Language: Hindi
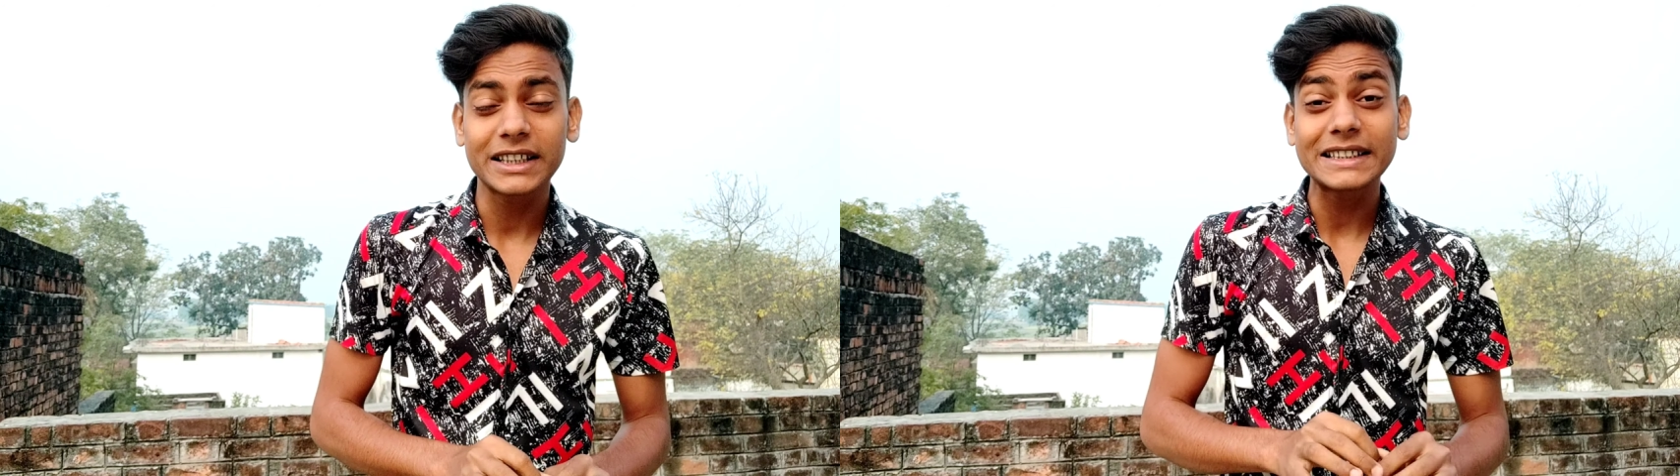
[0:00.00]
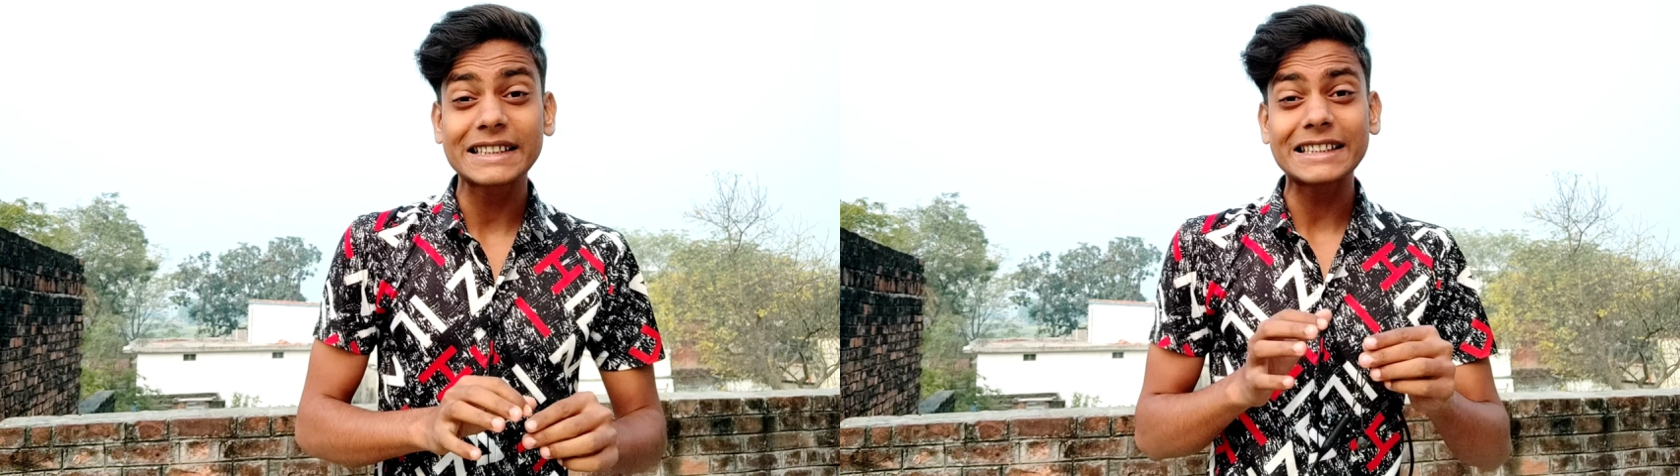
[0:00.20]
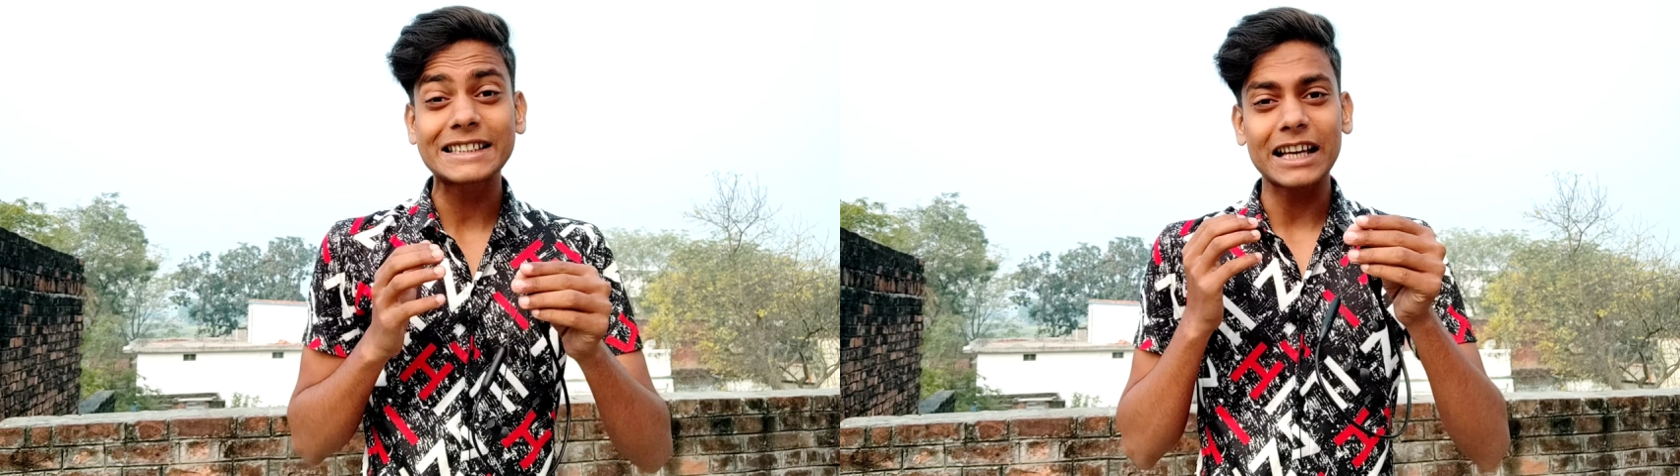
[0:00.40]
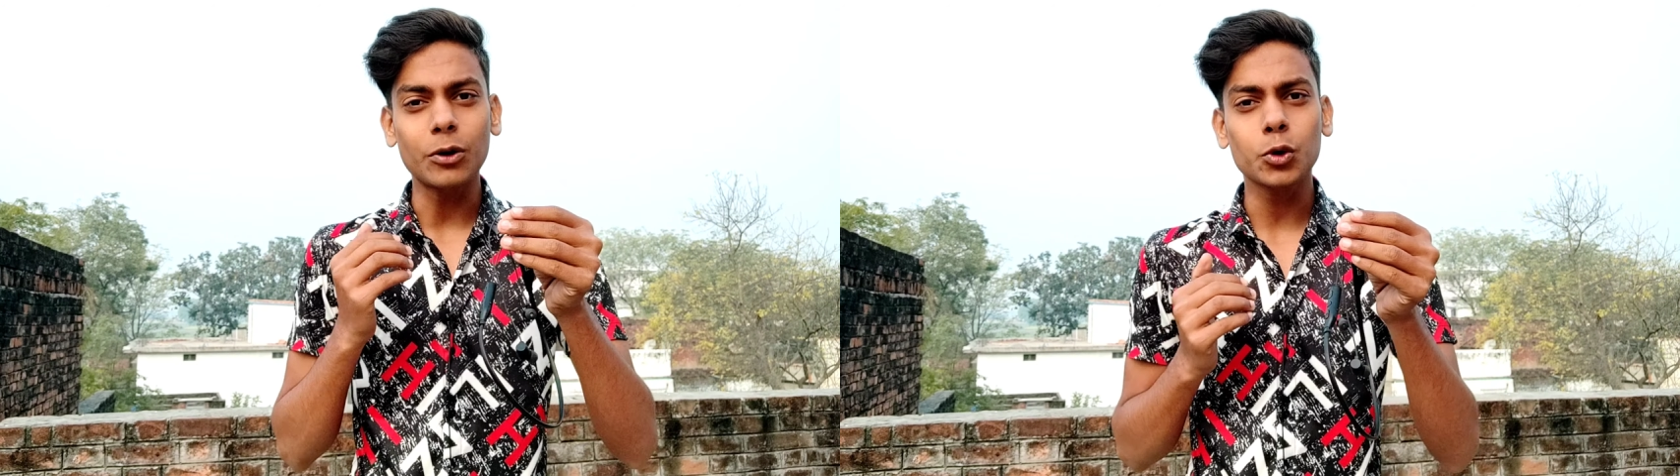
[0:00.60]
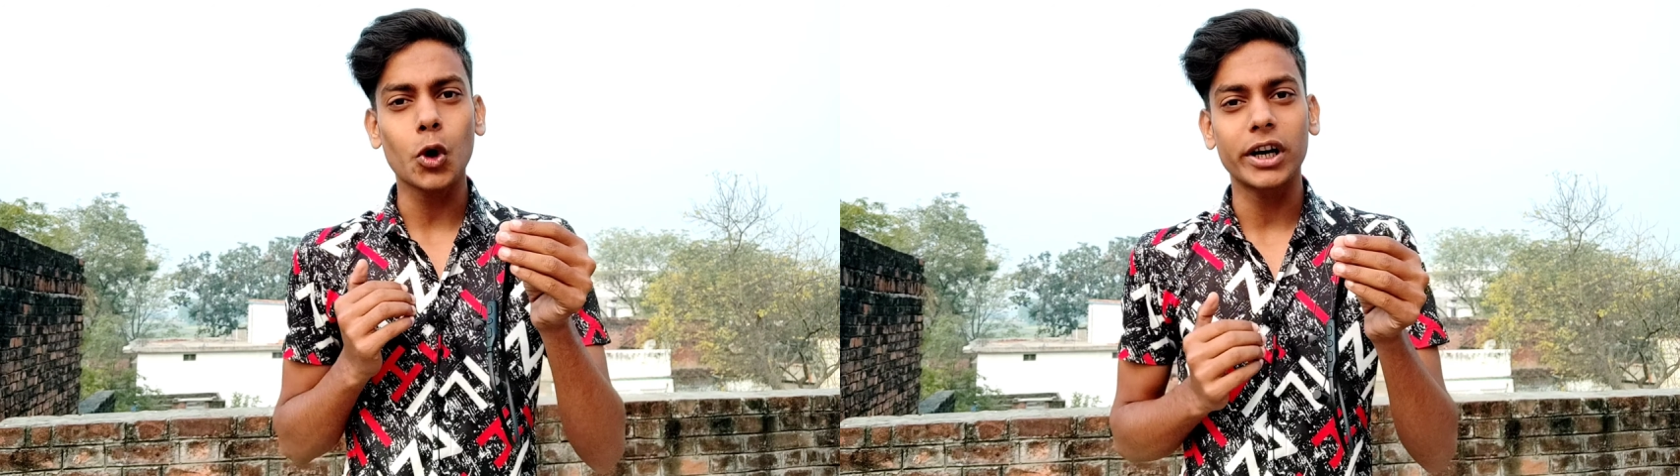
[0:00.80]
की कि इसकी
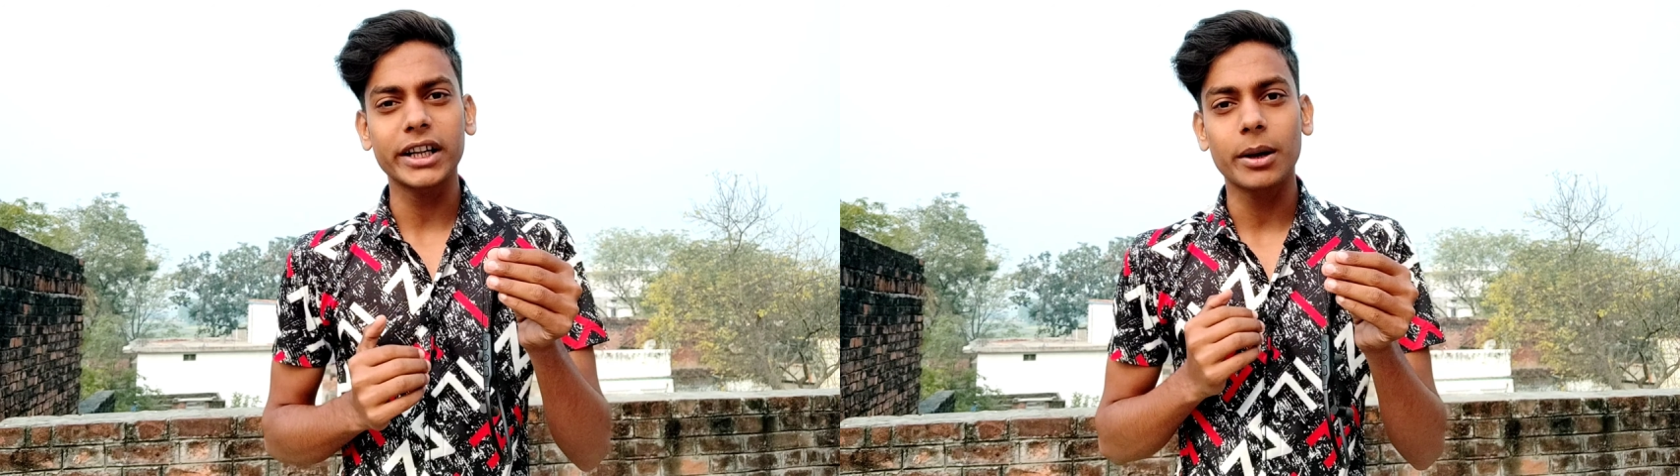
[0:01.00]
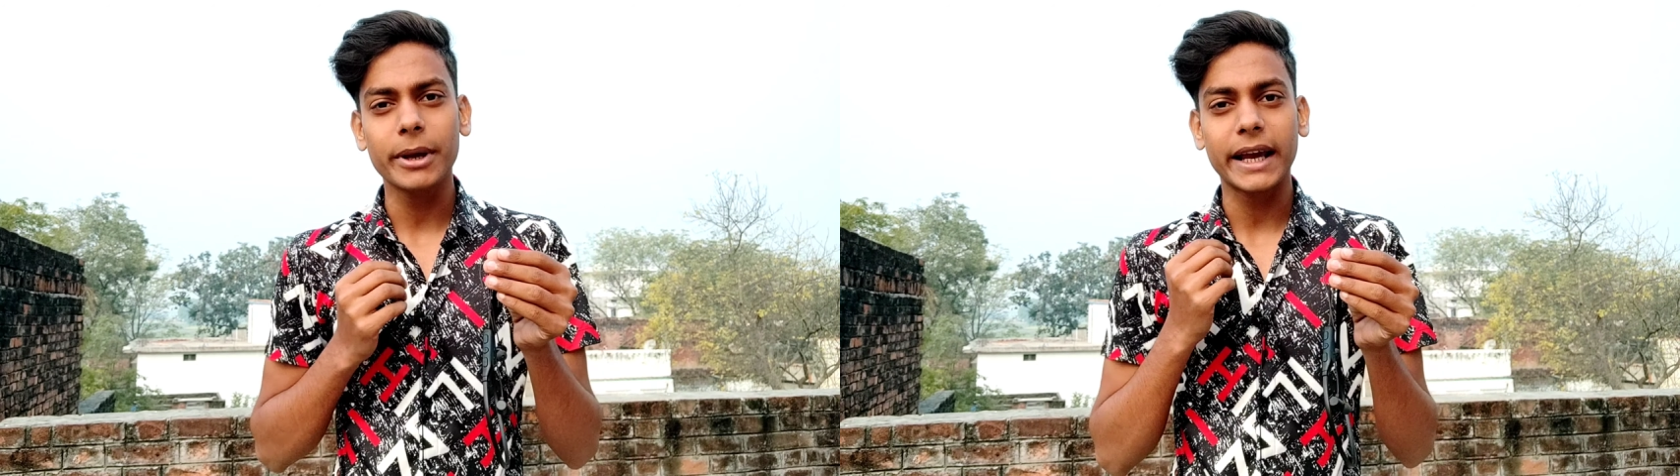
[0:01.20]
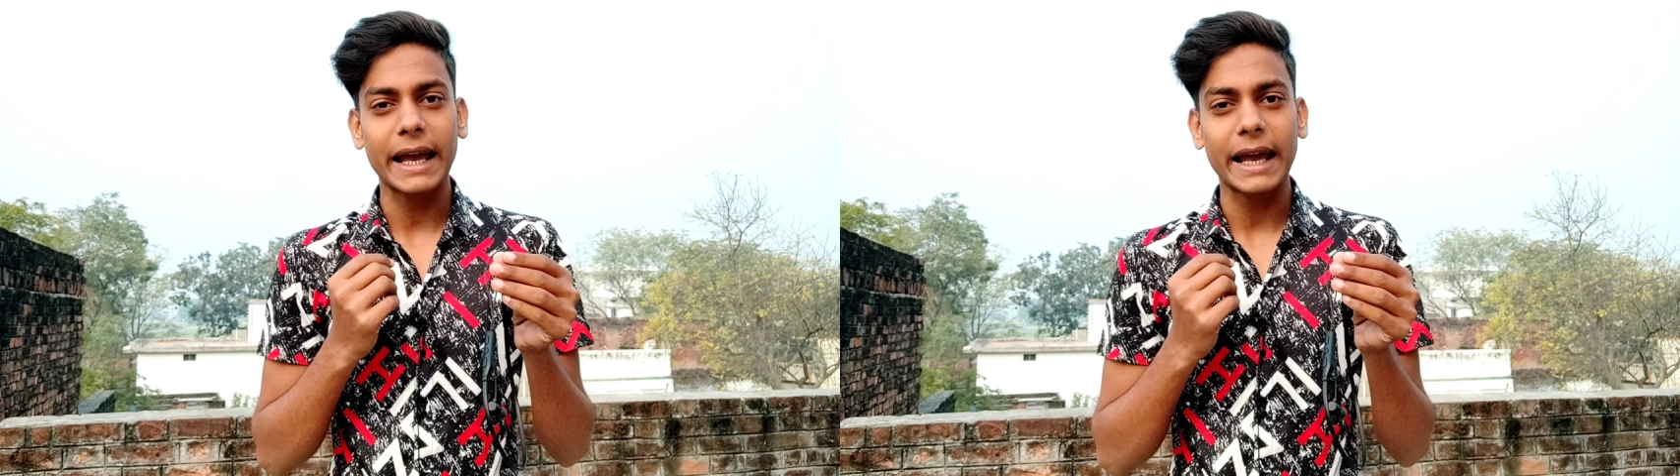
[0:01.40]
साउंड क्वालिटी हमें